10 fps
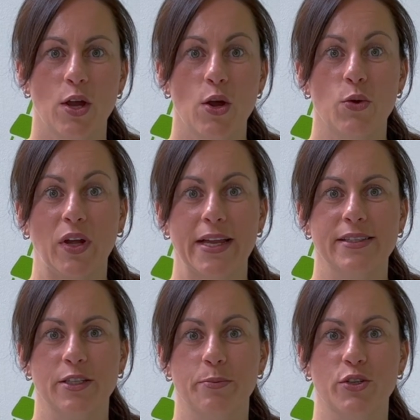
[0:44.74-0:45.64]
Du kennst
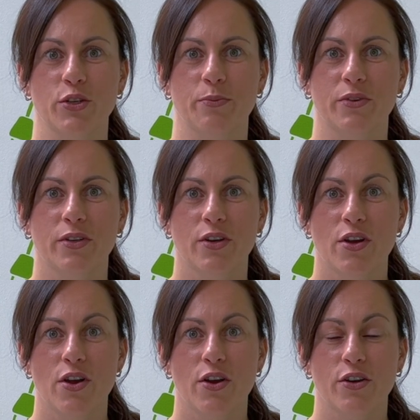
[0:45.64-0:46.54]
das bestimmt.
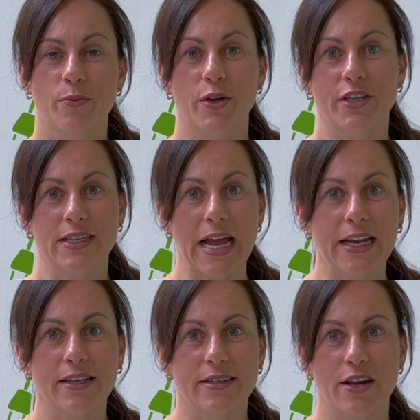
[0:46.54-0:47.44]
Du möchtest
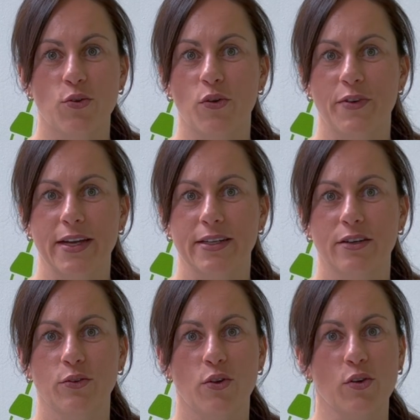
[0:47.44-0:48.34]
eigentlich einen hochwertigen
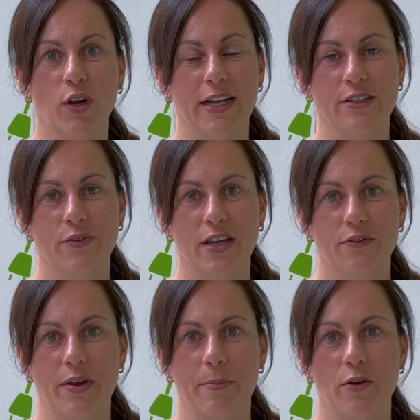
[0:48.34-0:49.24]
und konkurrenzfähigen
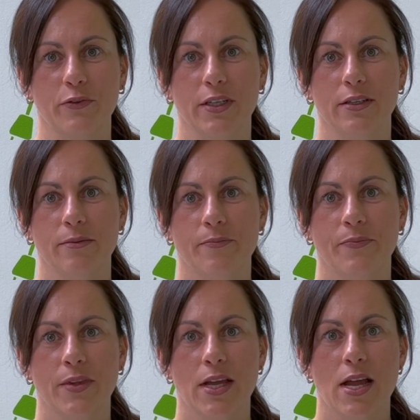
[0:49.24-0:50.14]
Webauftritt,
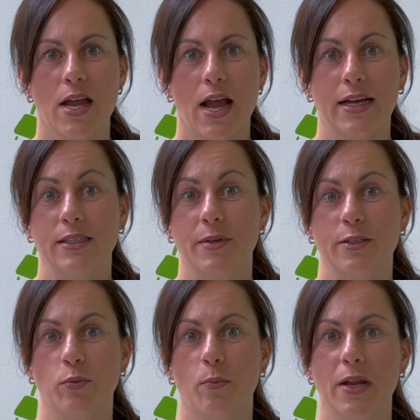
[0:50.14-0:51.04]
hast aber das
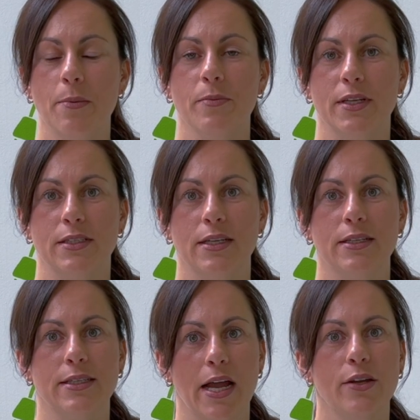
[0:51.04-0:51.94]
Problem, dass dir die
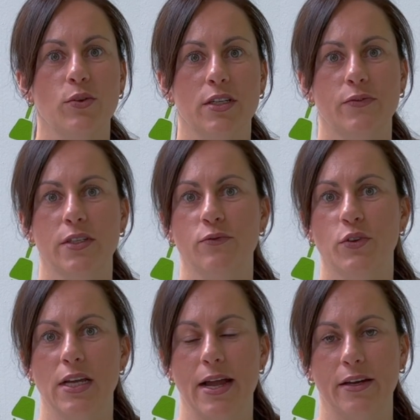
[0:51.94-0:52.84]
Zeit und das Wissen für
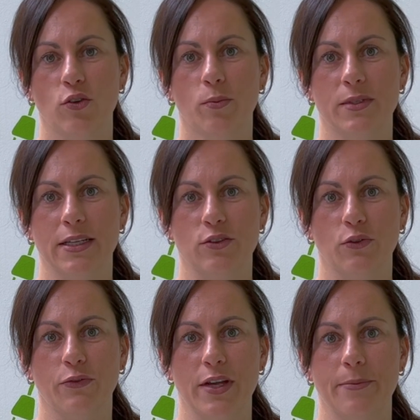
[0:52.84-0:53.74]
die eigene Umsetzung
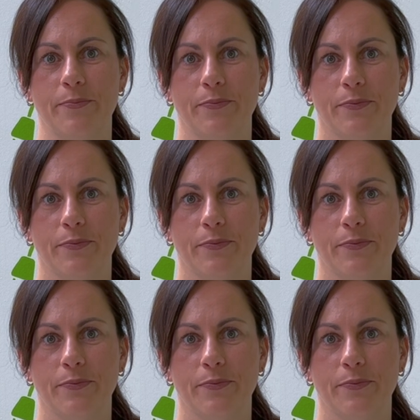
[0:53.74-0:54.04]
fehlen.